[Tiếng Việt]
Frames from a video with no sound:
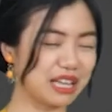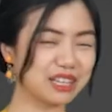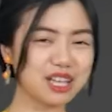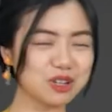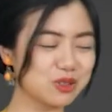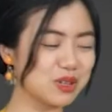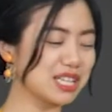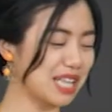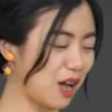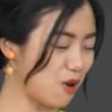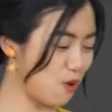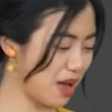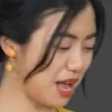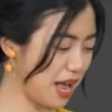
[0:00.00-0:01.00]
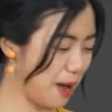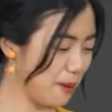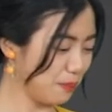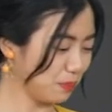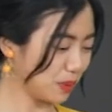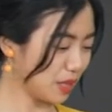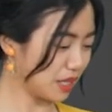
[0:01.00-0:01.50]
kiến thức chuyên sâu quá à.
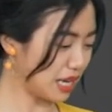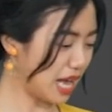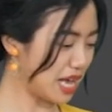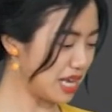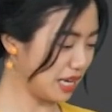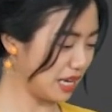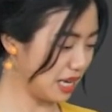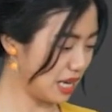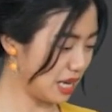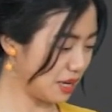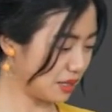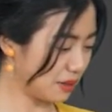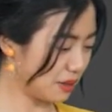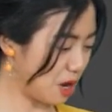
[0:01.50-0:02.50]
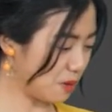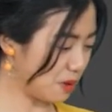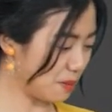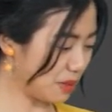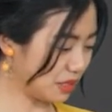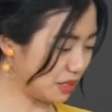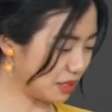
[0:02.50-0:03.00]
đây đâu để
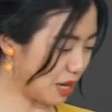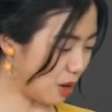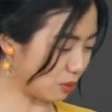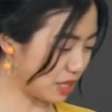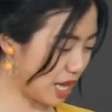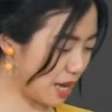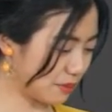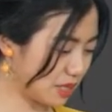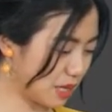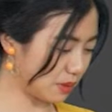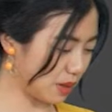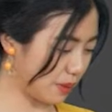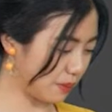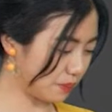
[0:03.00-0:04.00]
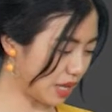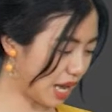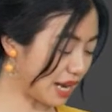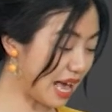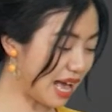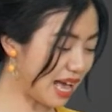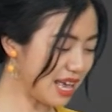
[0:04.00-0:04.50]
mình đọc thêm nào à
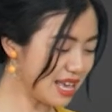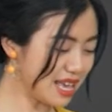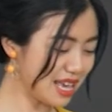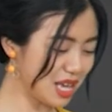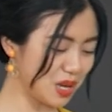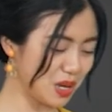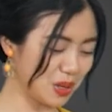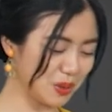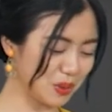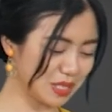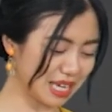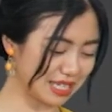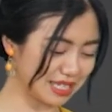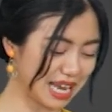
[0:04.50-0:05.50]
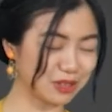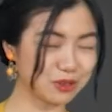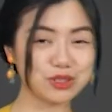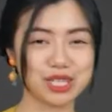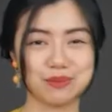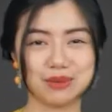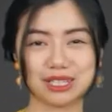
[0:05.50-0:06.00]
đây út chà chà
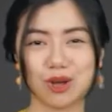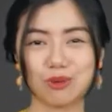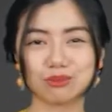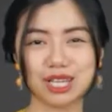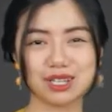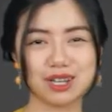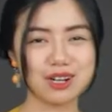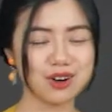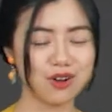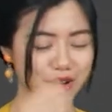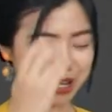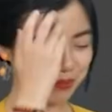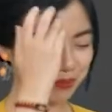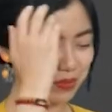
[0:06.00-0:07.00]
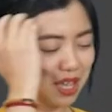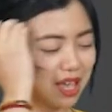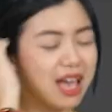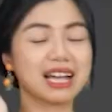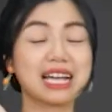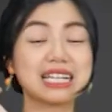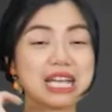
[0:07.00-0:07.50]
tôi tìm ra thông tin đó rồi
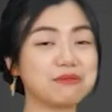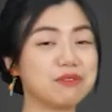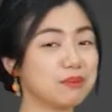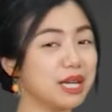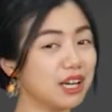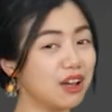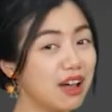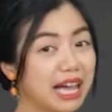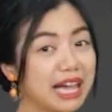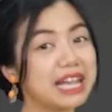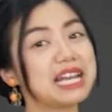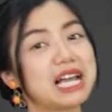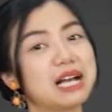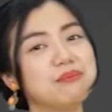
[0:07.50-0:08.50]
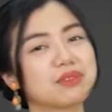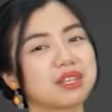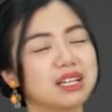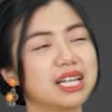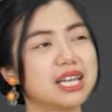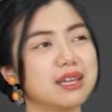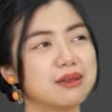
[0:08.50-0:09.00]
cái sản phẩm này nó hay lắm
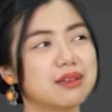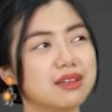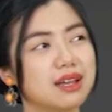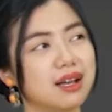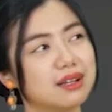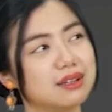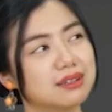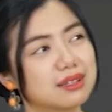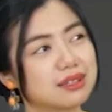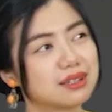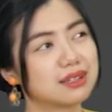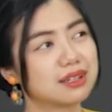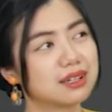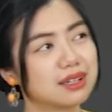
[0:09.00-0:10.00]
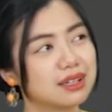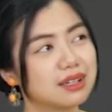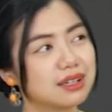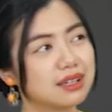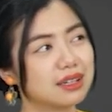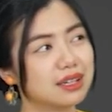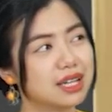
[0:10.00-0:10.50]
ly uh,
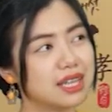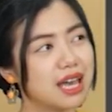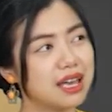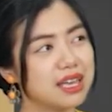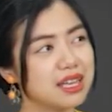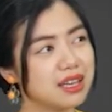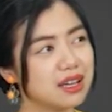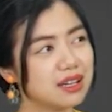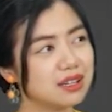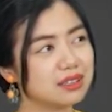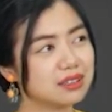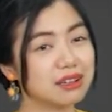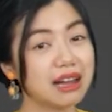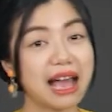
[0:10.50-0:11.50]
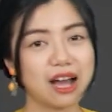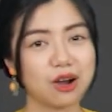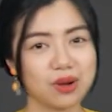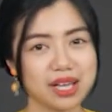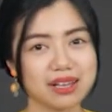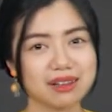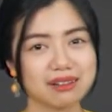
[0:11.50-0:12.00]
ly thấy uh, tự hào
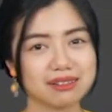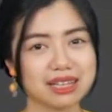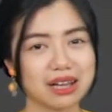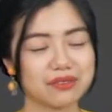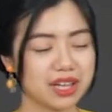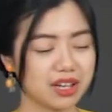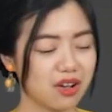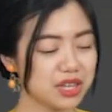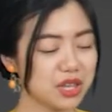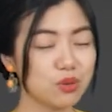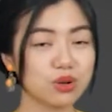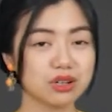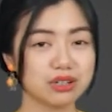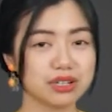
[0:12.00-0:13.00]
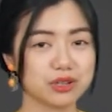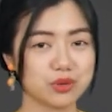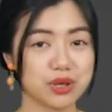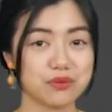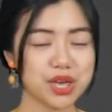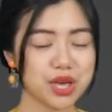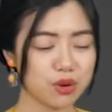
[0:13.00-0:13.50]
ấy tại vì có nhiều người
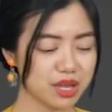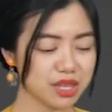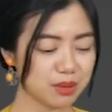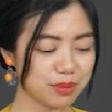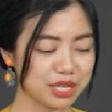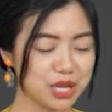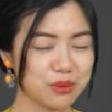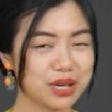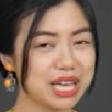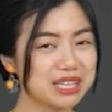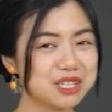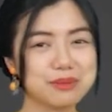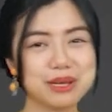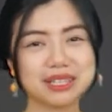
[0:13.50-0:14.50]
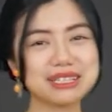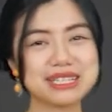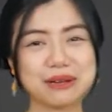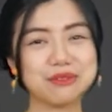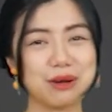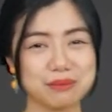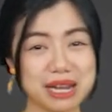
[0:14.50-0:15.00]
review á nhưng mà nhiều khi chưa biết tới
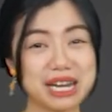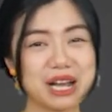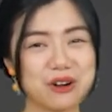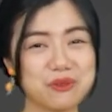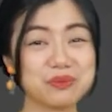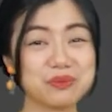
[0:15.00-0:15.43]
sản phẩm này đâu